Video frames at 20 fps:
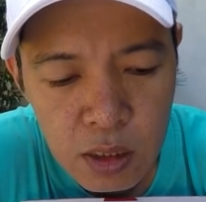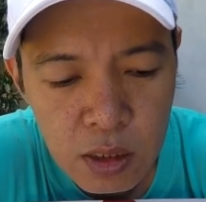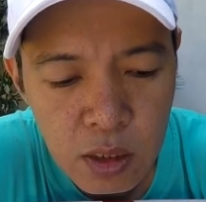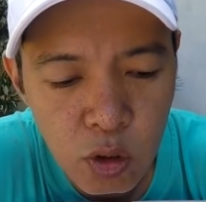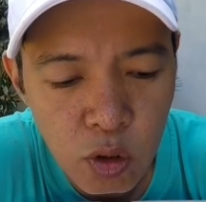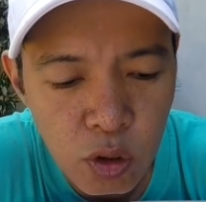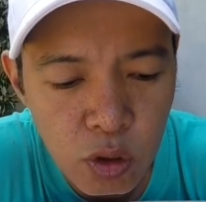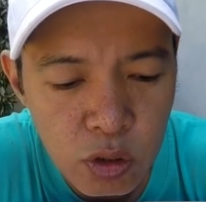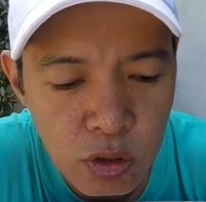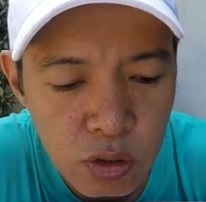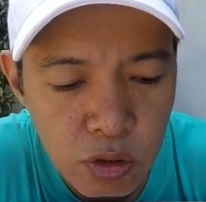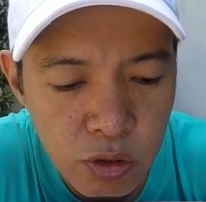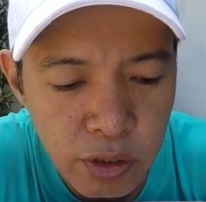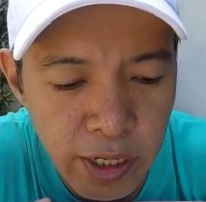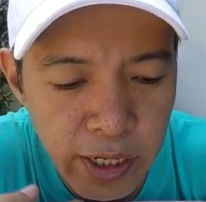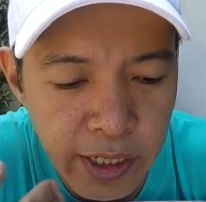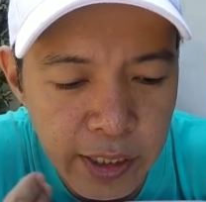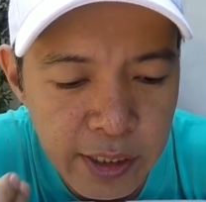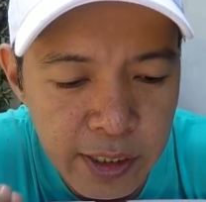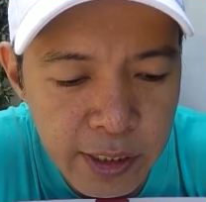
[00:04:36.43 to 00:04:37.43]
So,
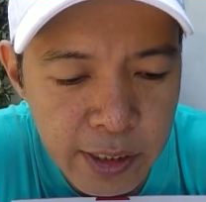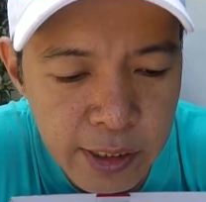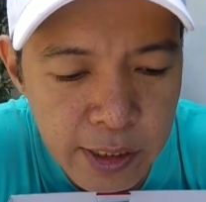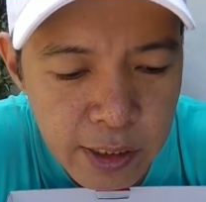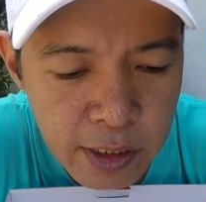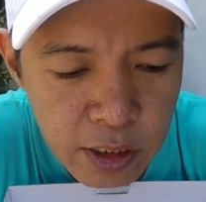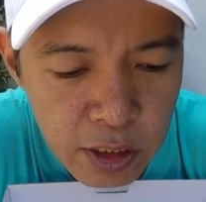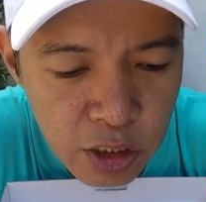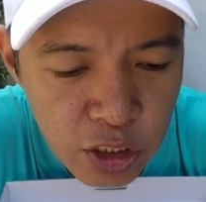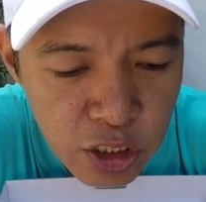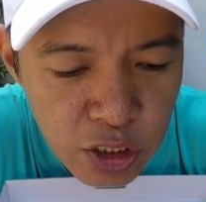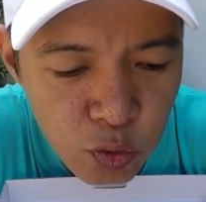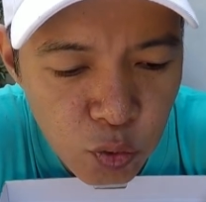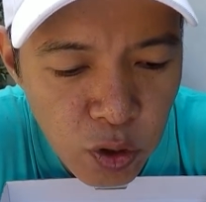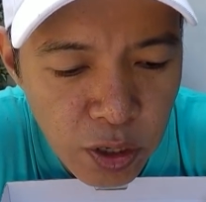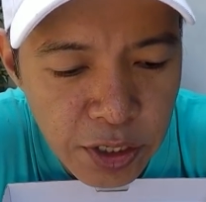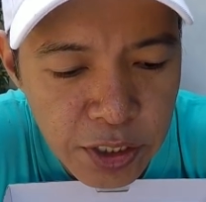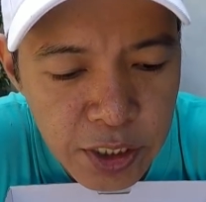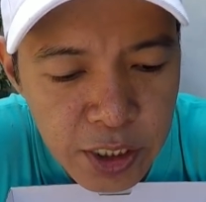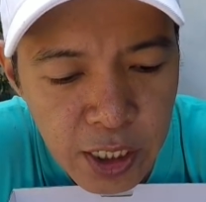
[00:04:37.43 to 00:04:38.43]
today is
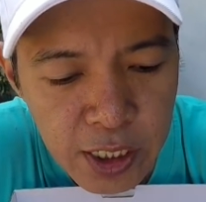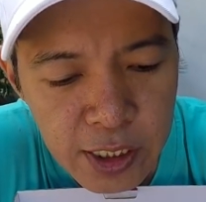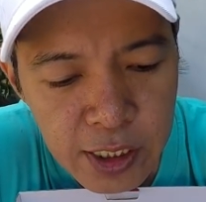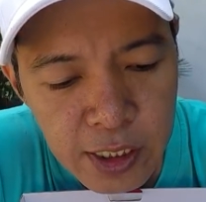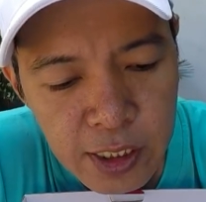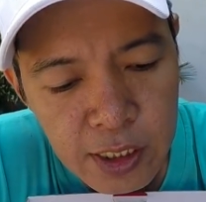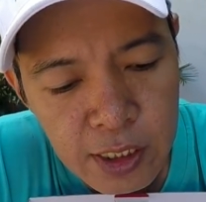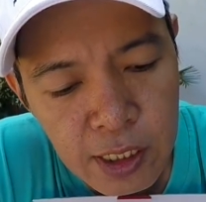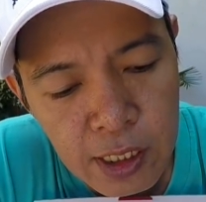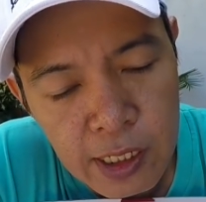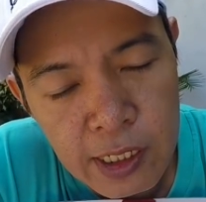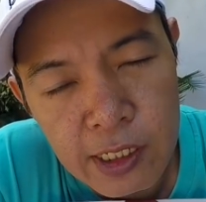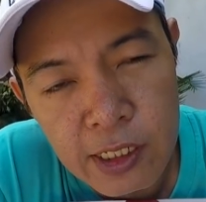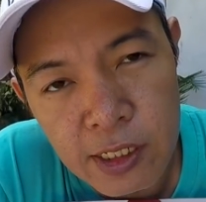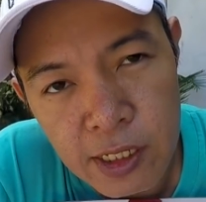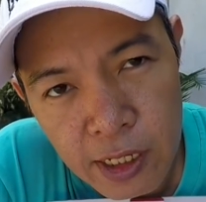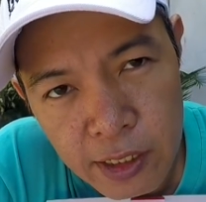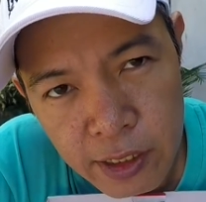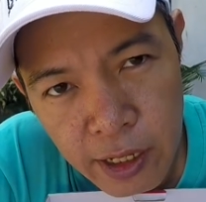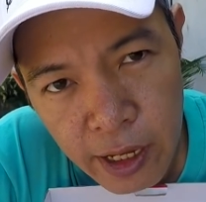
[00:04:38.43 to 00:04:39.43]
January 6,
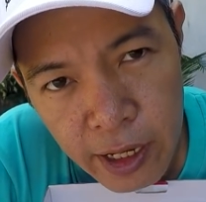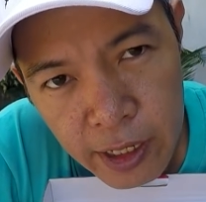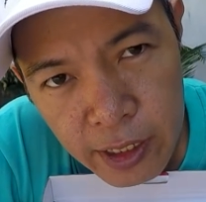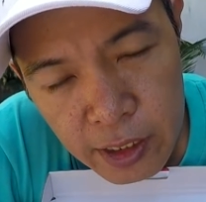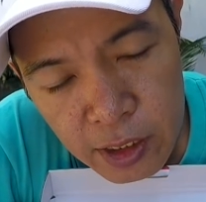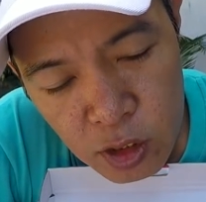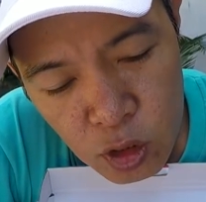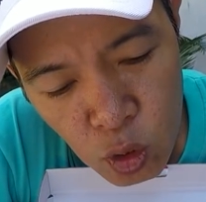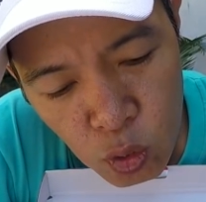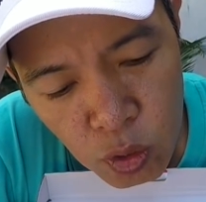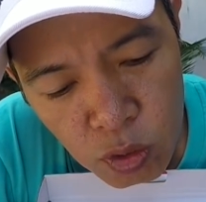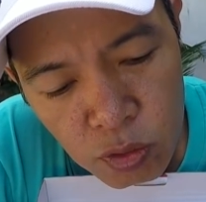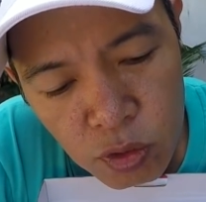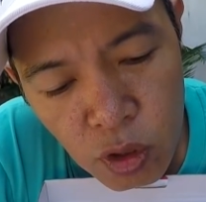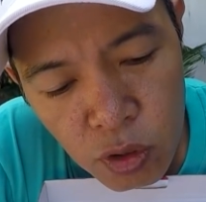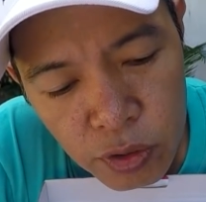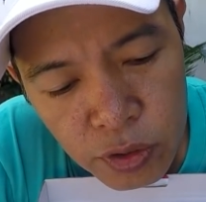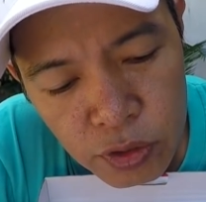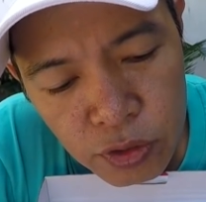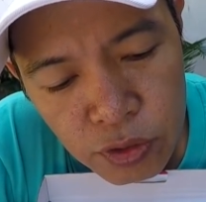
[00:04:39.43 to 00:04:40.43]
Sunday. So, we're
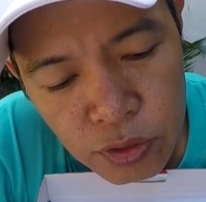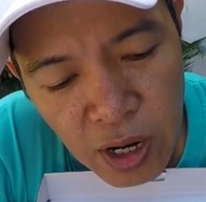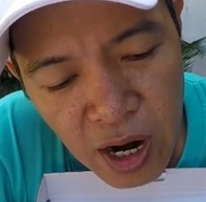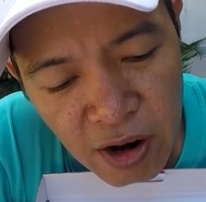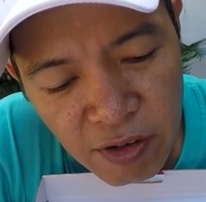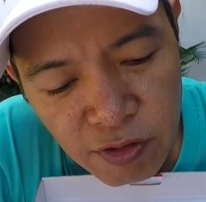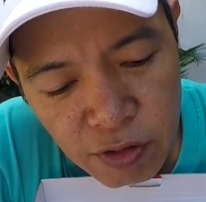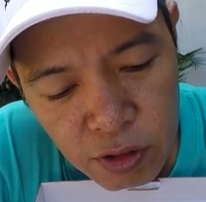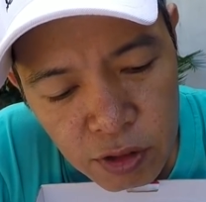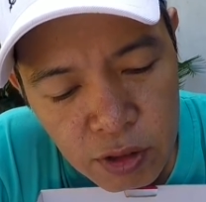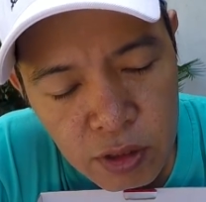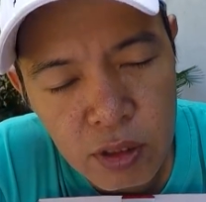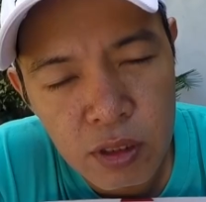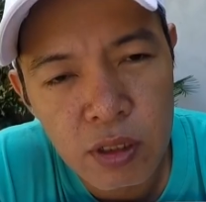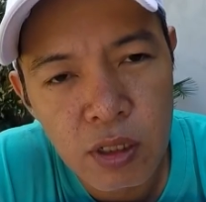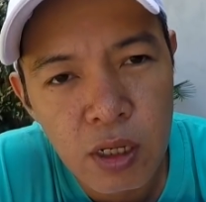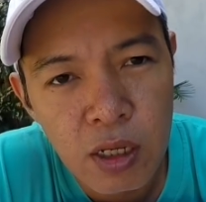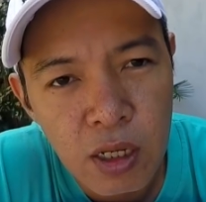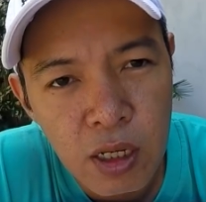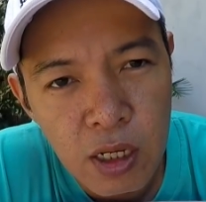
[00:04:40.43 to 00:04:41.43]
going to raffle
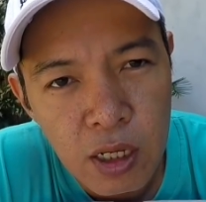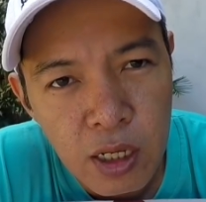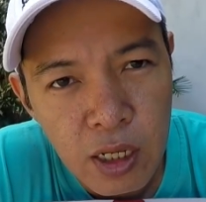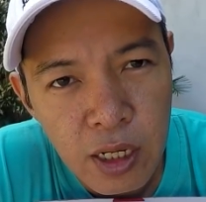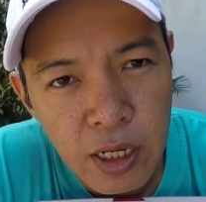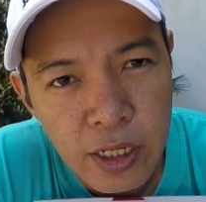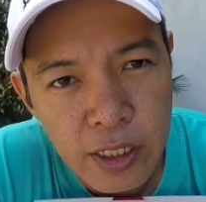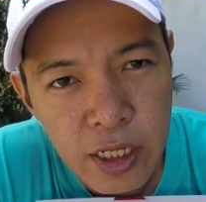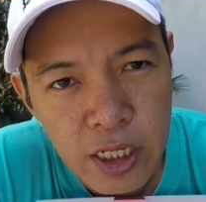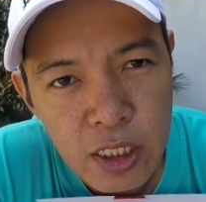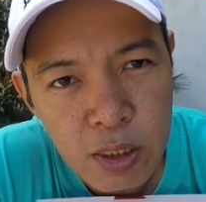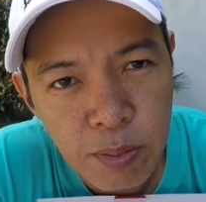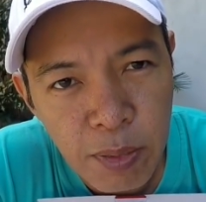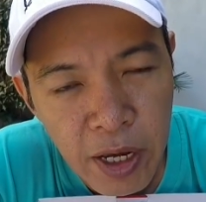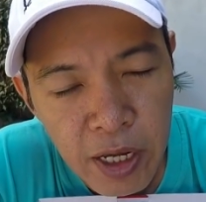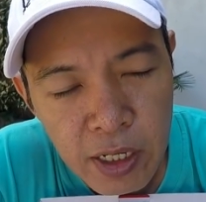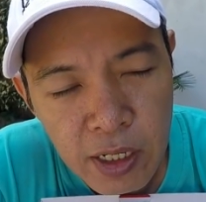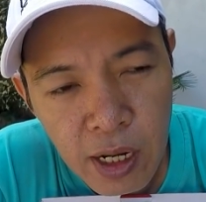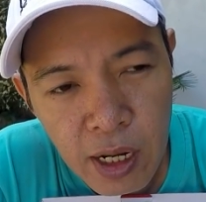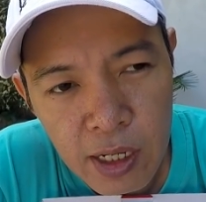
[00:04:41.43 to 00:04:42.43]
these
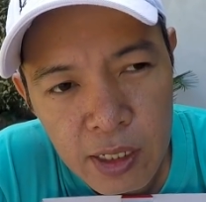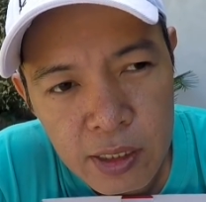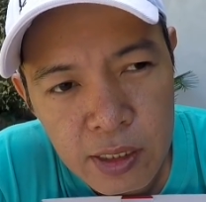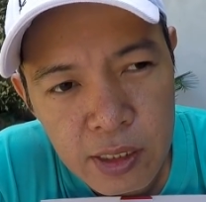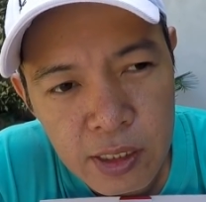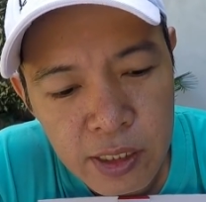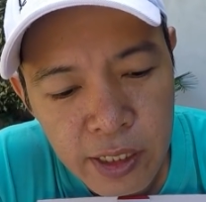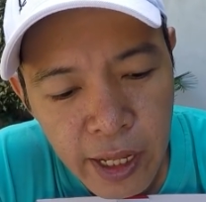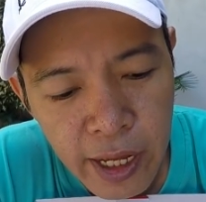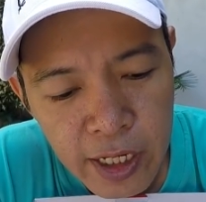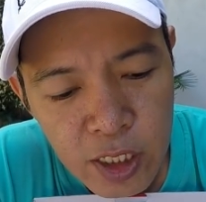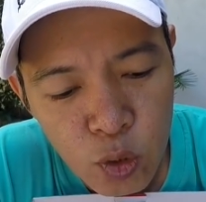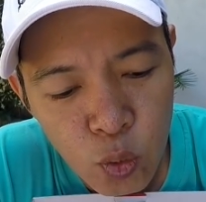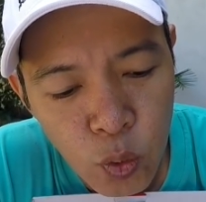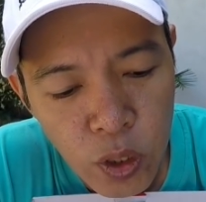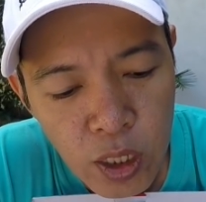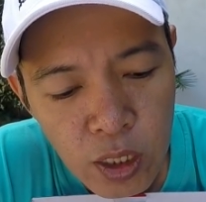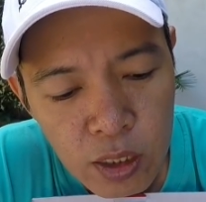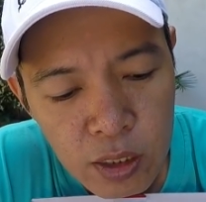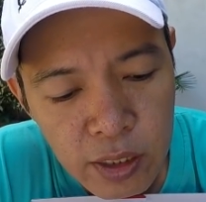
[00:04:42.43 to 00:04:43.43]
pedals next
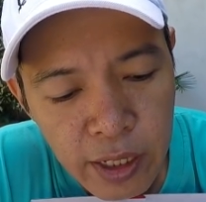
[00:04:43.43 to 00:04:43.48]
week.